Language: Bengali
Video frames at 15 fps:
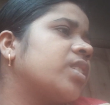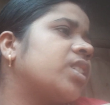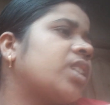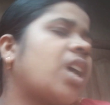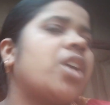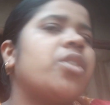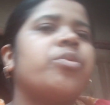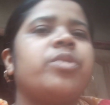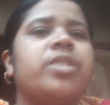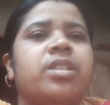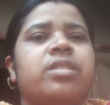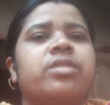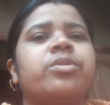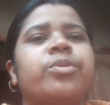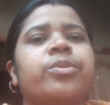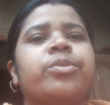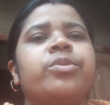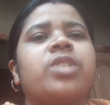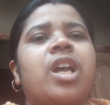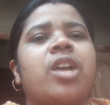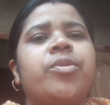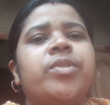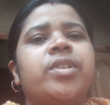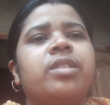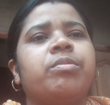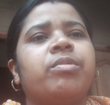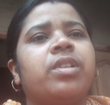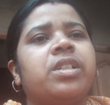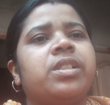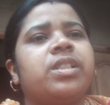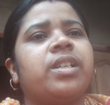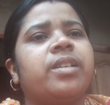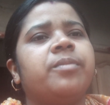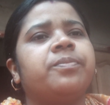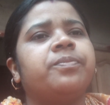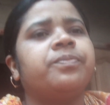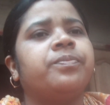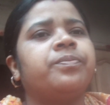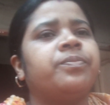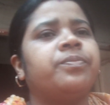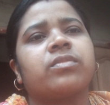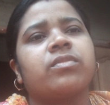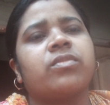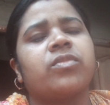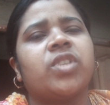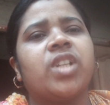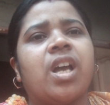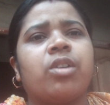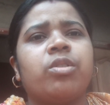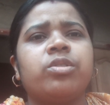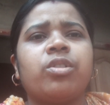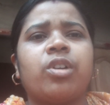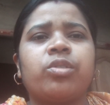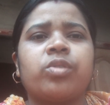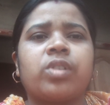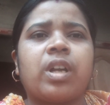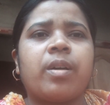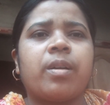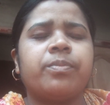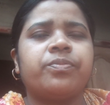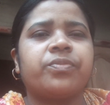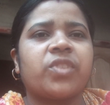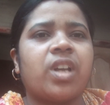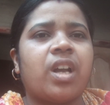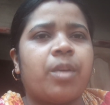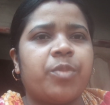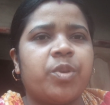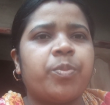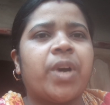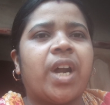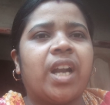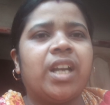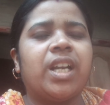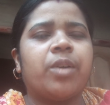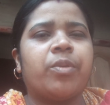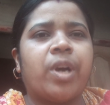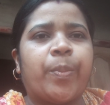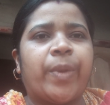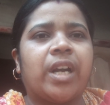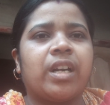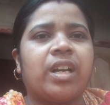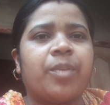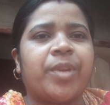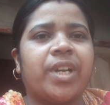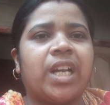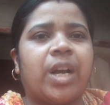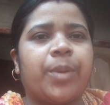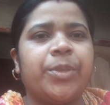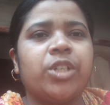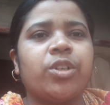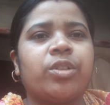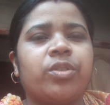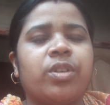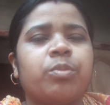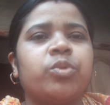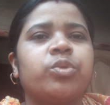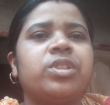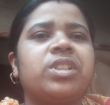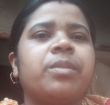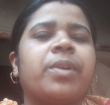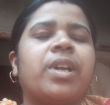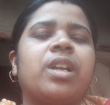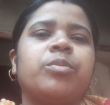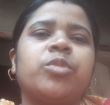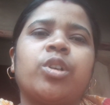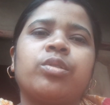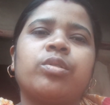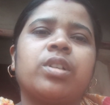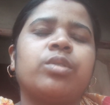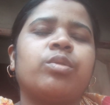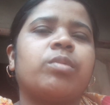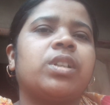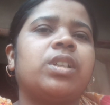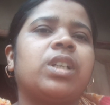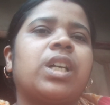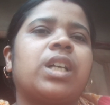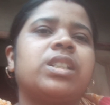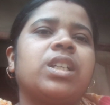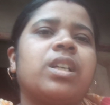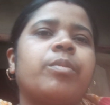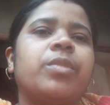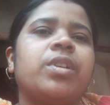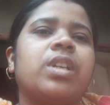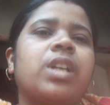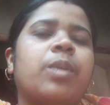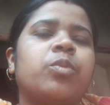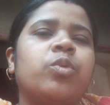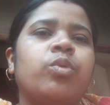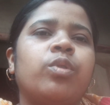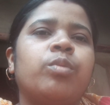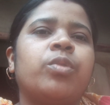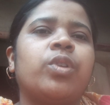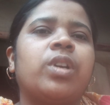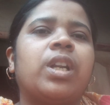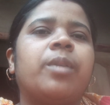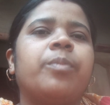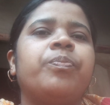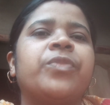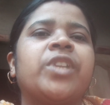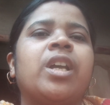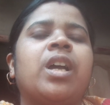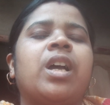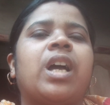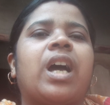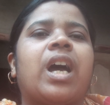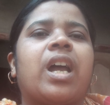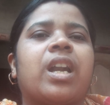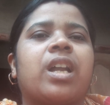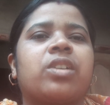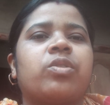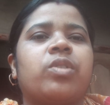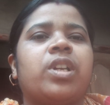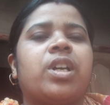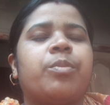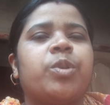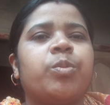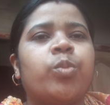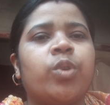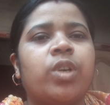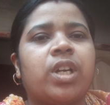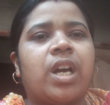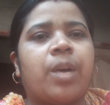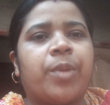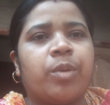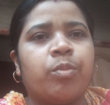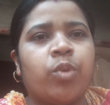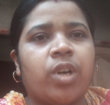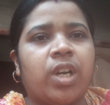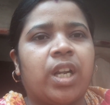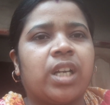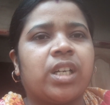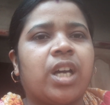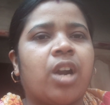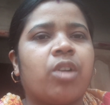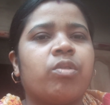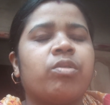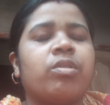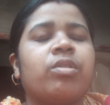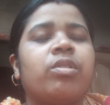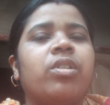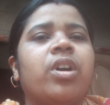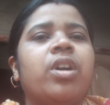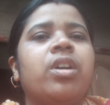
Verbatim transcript: সায়নী শুধু সায়নী বলেছে দেখো যতটা আমি পারলাম আমার মানে আমি যতটা বুঝতে পারলাম ততটা তোমাদের কাছে আমি নামগুলো বললাম আর আসলে আমি বল আমার বলার কারণ হলো